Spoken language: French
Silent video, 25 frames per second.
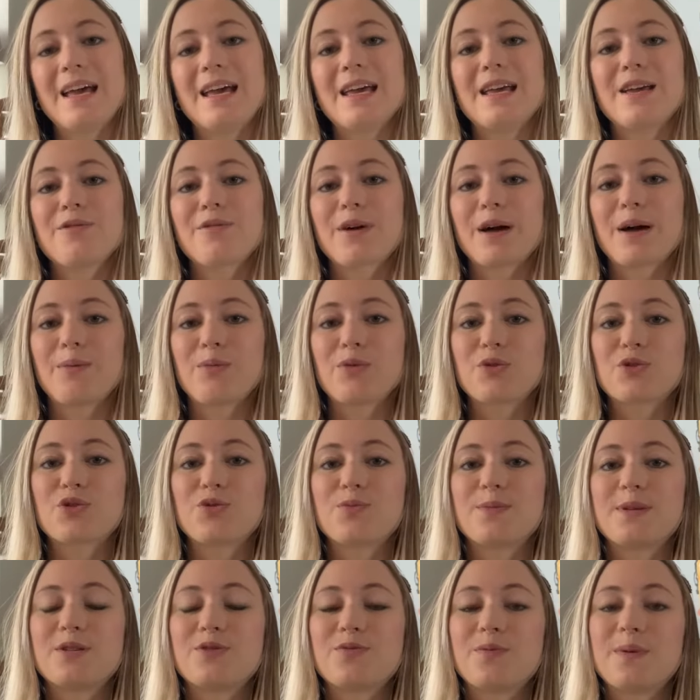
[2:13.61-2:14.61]
Et vraiment, je
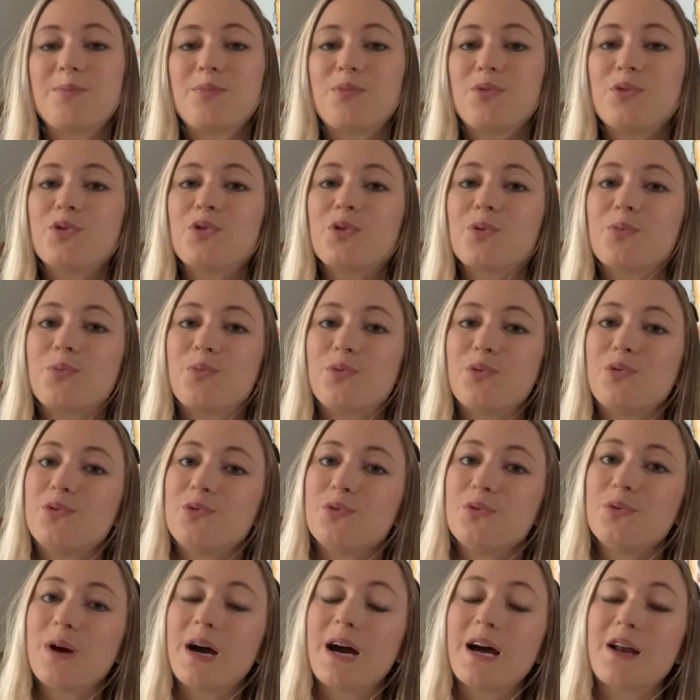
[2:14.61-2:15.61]
m'y suis plutôt
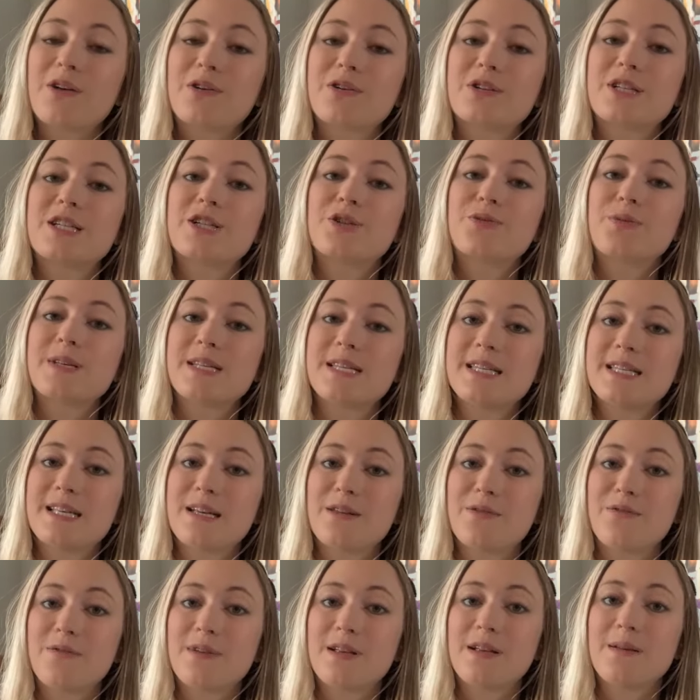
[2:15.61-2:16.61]
plu. Alors j'ai choisi
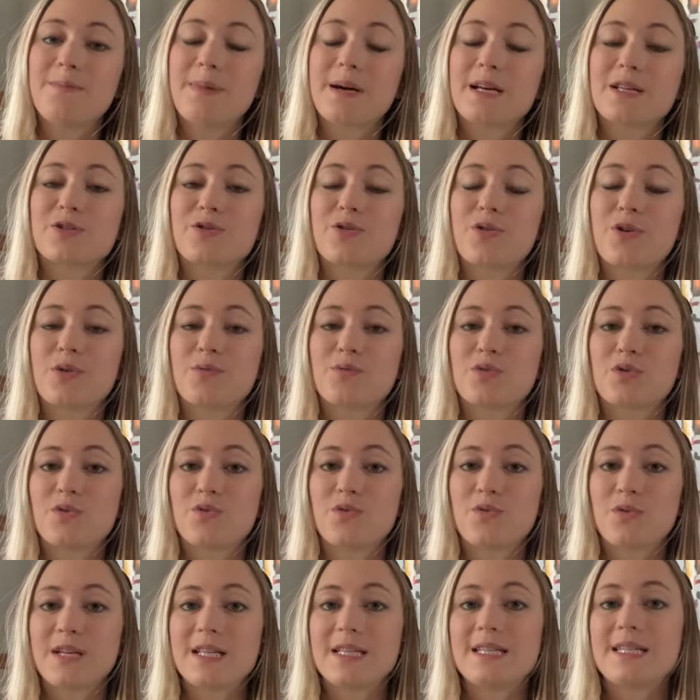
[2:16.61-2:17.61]
cette ville parce que, comme je
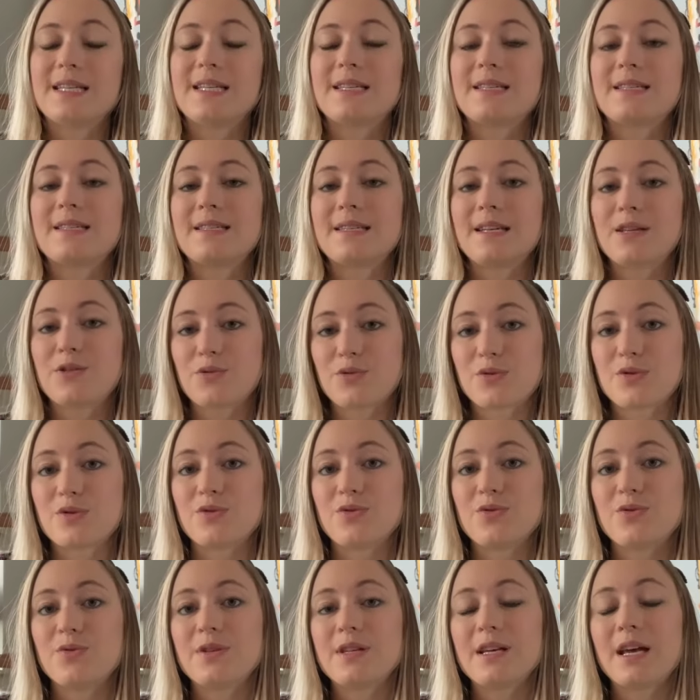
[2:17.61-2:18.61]
vous l'ai dit, c'est au
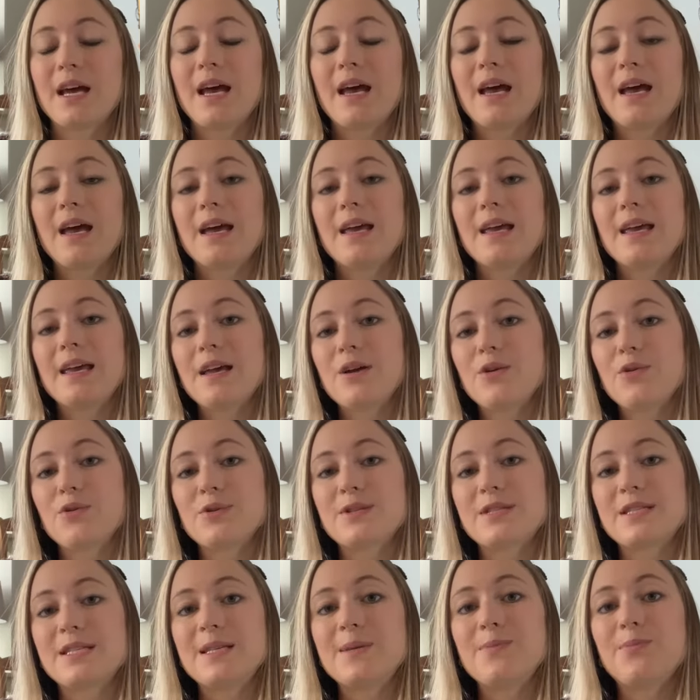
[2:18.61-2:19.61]
sud et
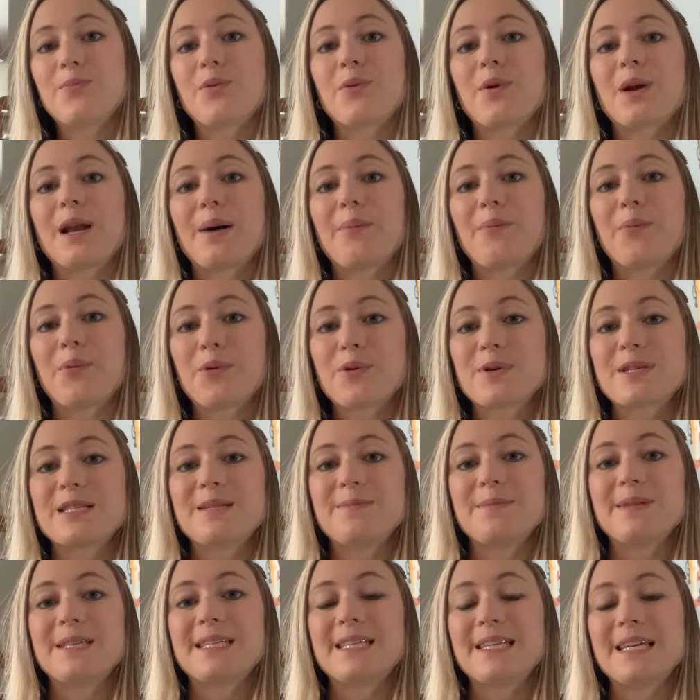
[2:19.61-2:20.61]
aussi pour la
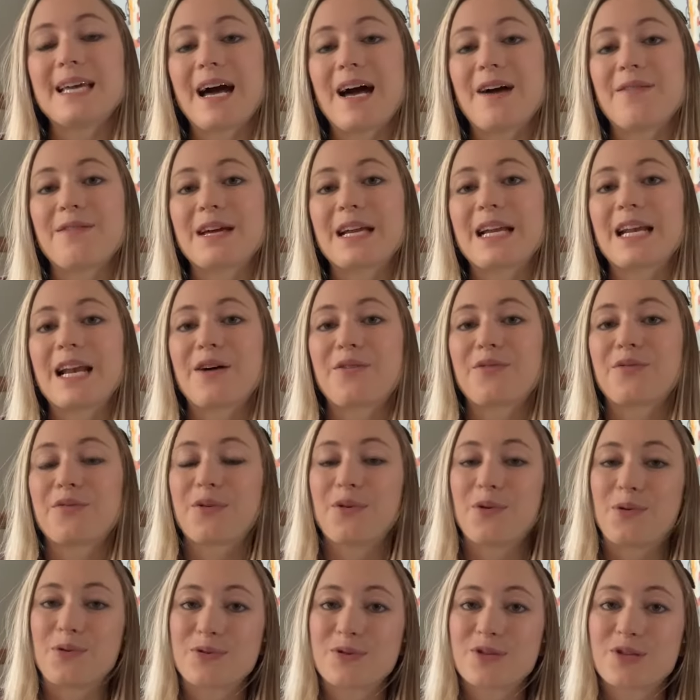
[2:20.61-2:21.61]
proximité avec la
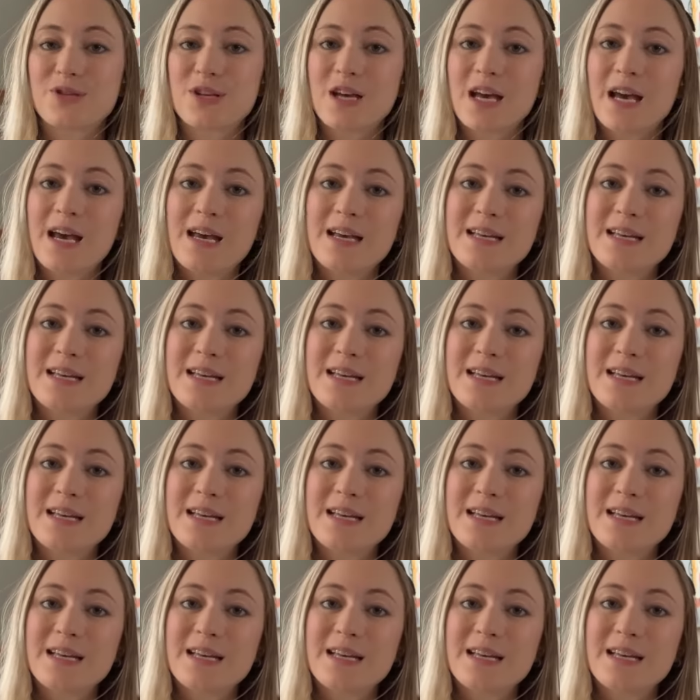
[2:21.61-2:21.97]
France.